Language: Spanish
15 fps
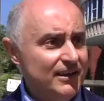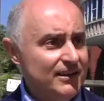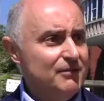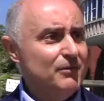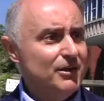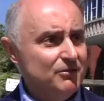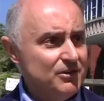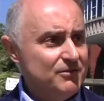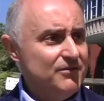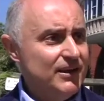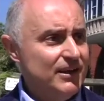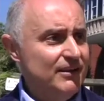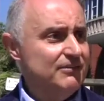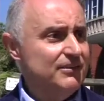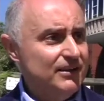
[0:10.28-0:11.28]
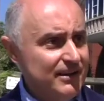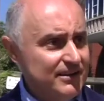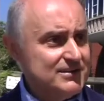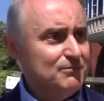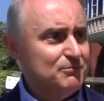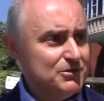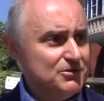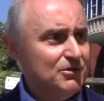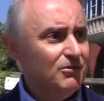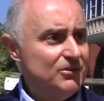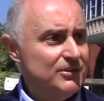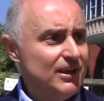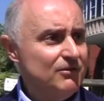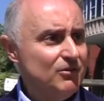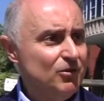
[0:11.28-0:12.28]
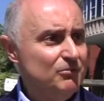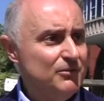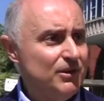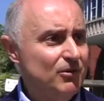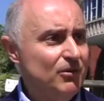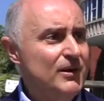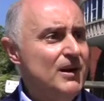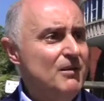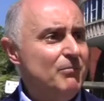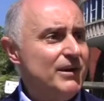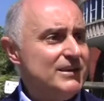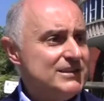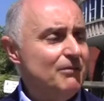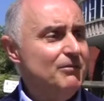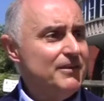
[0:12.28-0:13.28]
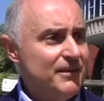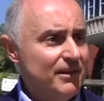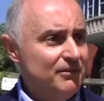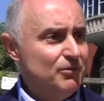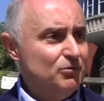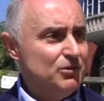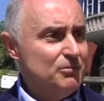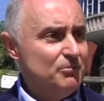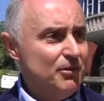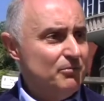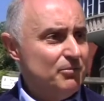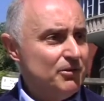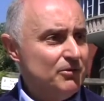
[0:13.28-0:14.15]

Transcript: Y nadie me ha notificado ni nadie se ha puesto en contacto conmigo para establecer ningún tipo de